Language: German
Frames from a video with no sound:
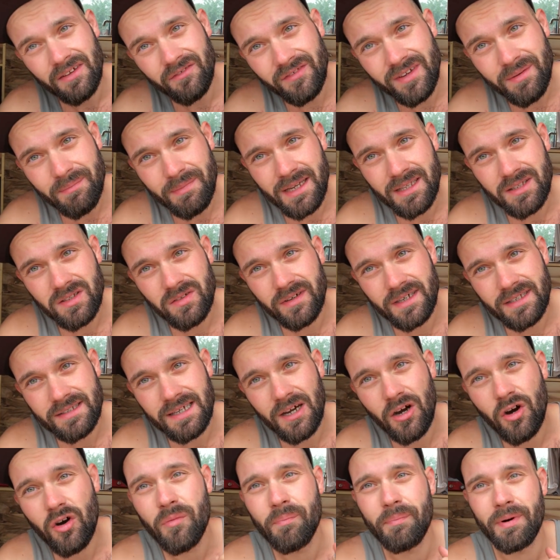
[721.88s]
Wie man
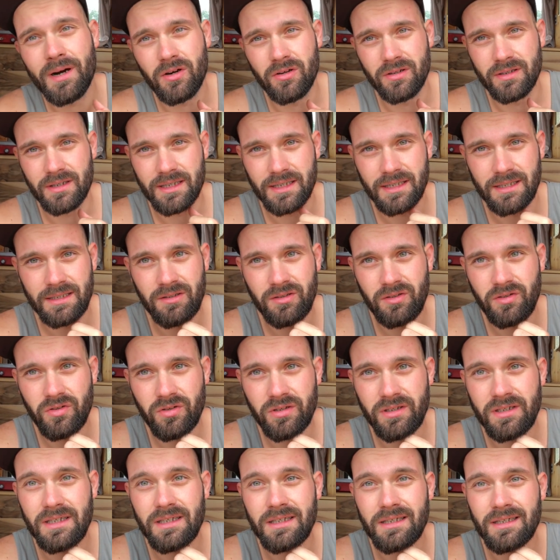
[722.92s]
sowas auch bauen kann, eine
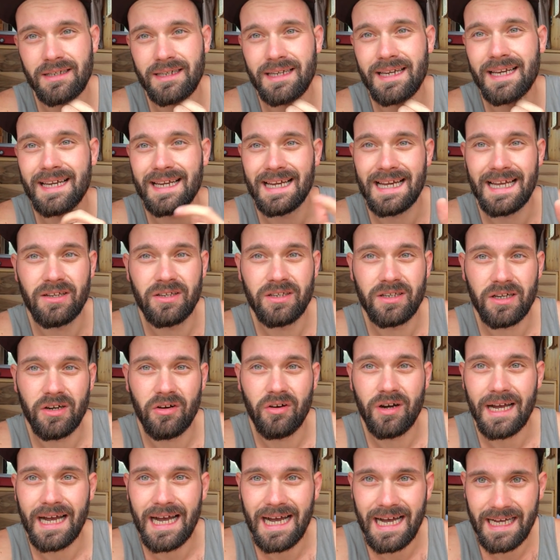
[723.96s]
Küche, kann euch
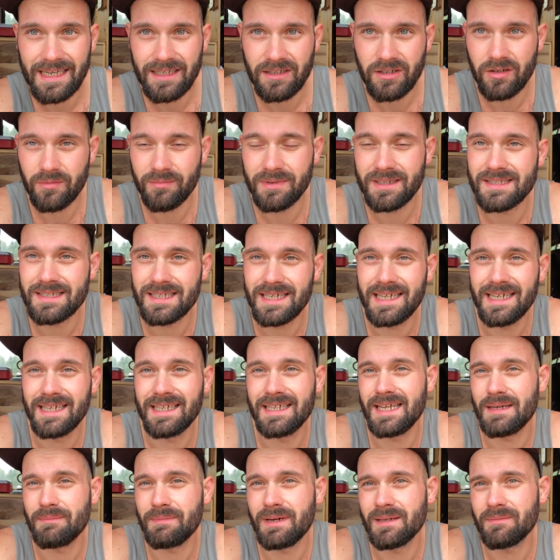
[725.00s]
auch Arne nochmal
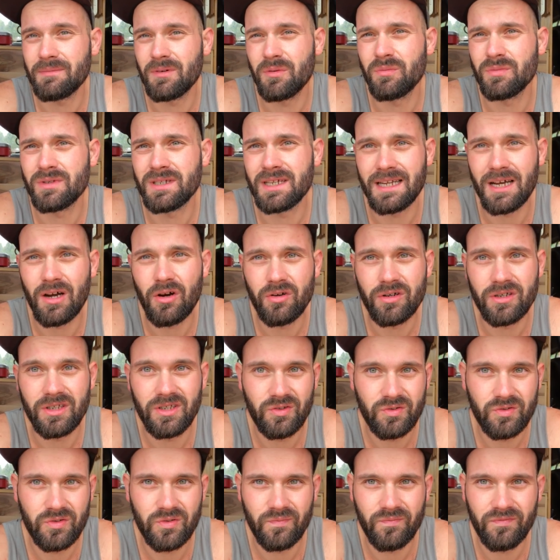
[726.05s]
zeigen. Der macht momentan auch ein
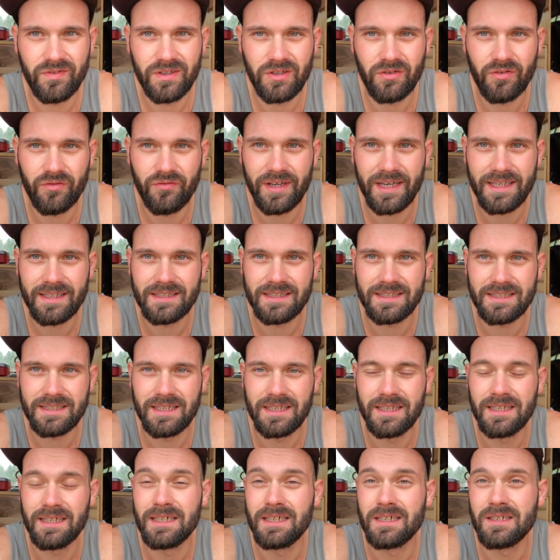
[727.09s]
YouTube-Video fertig
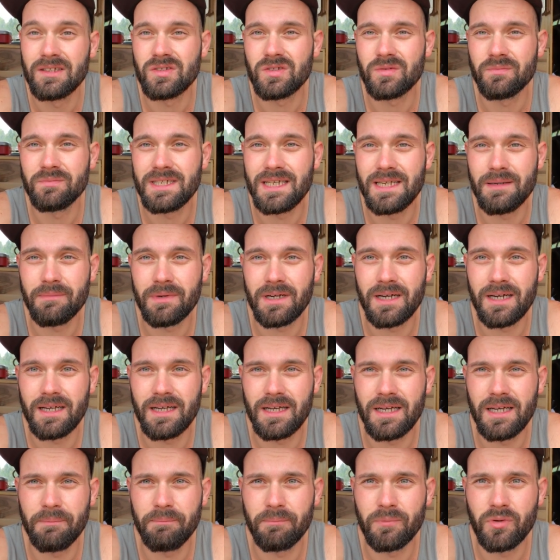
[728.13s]
zum Thema
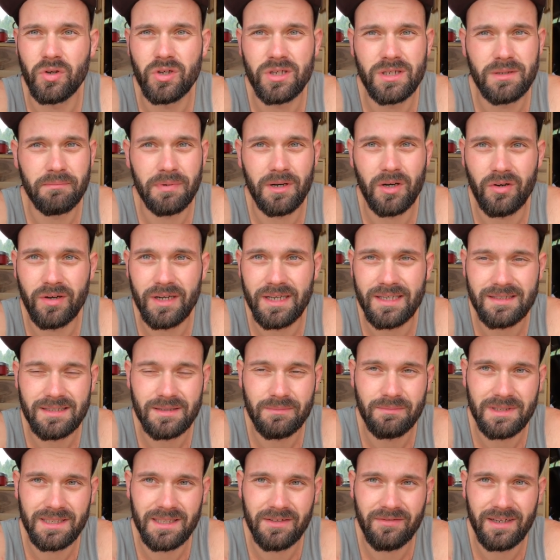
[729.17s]
ähm, Küchenbau. Er ist
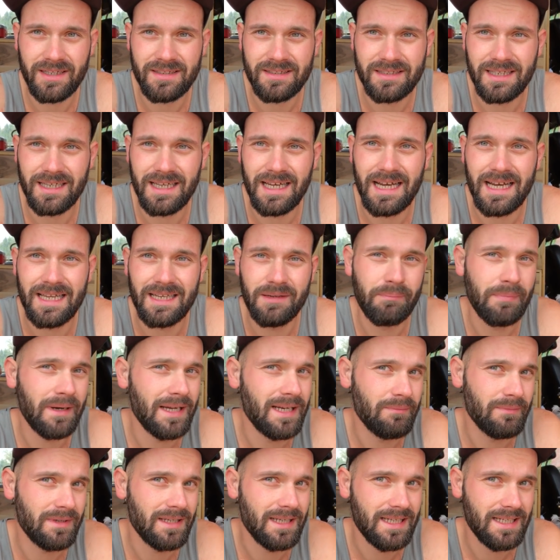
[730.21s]
nämlich quasi gerade bei
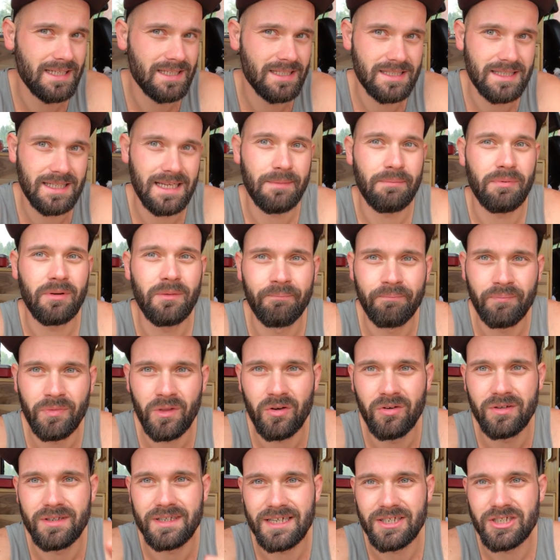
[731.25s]
dem gleichen Step
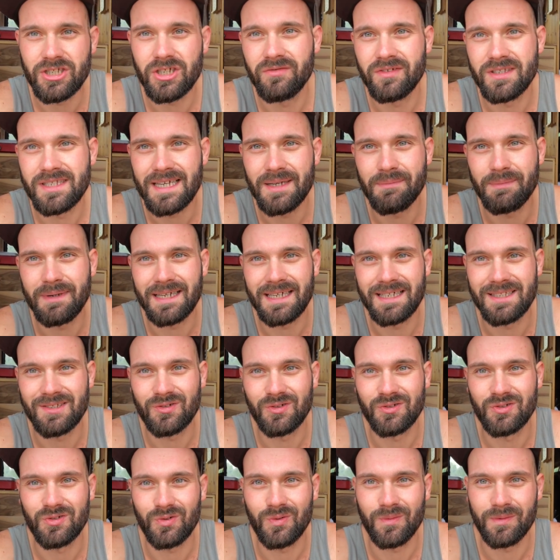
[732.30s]
und da schauen wir uns einmal ganz
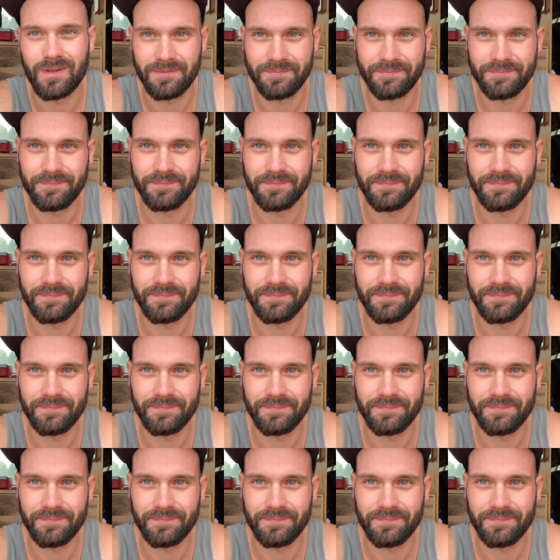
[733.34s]
kurz rüber.